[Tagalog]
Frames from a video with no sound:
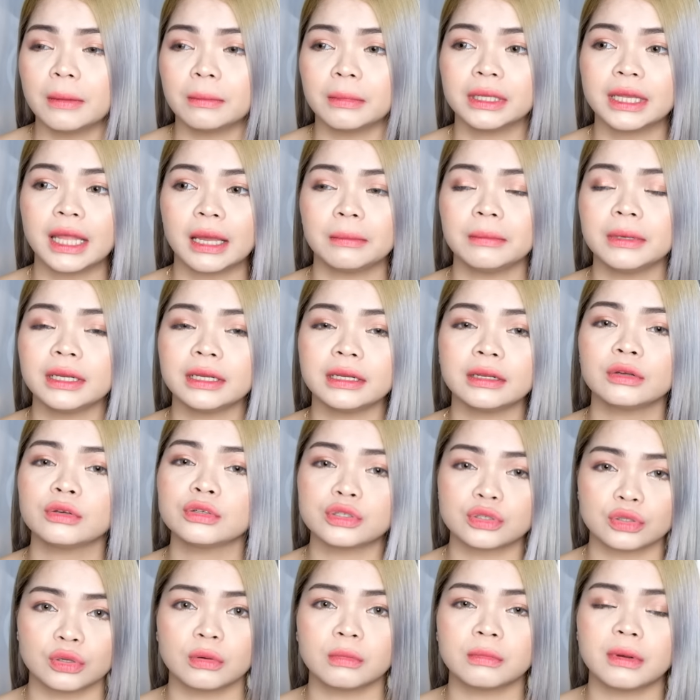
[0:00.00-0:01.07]
Madaming
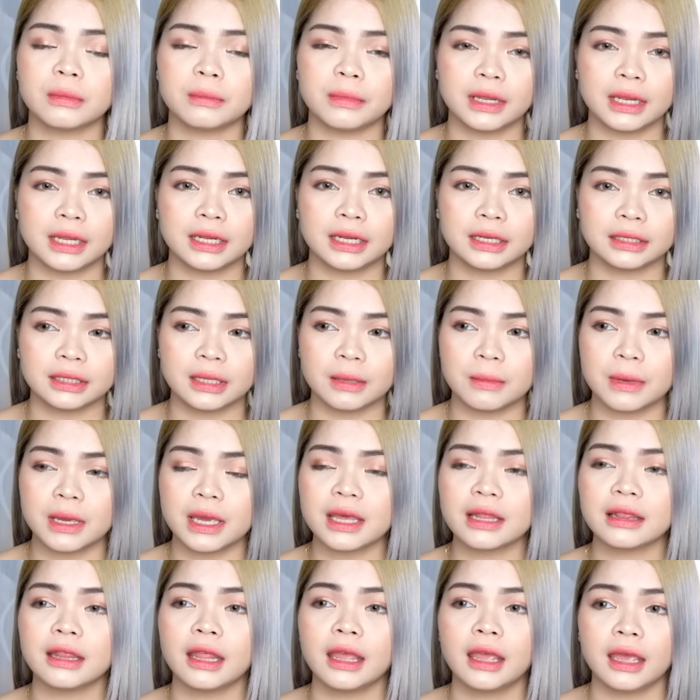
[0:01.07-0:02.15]
gustong mamili ng
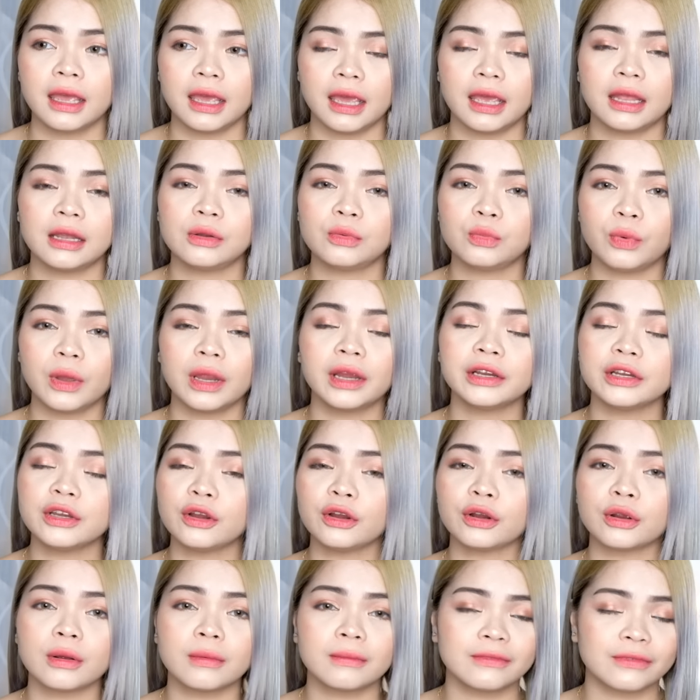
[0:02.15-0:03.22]
damit and wear
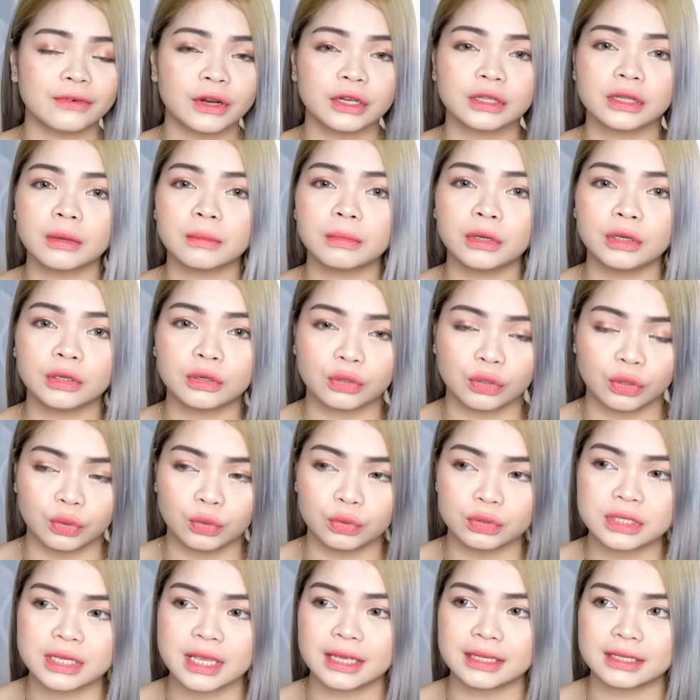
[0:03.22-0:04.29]
your comfortable
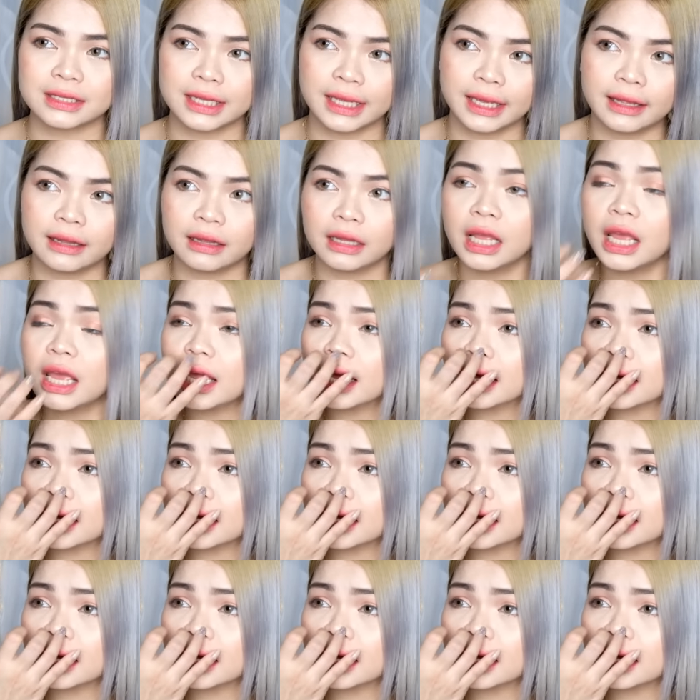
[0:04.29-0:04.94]
clothes as in.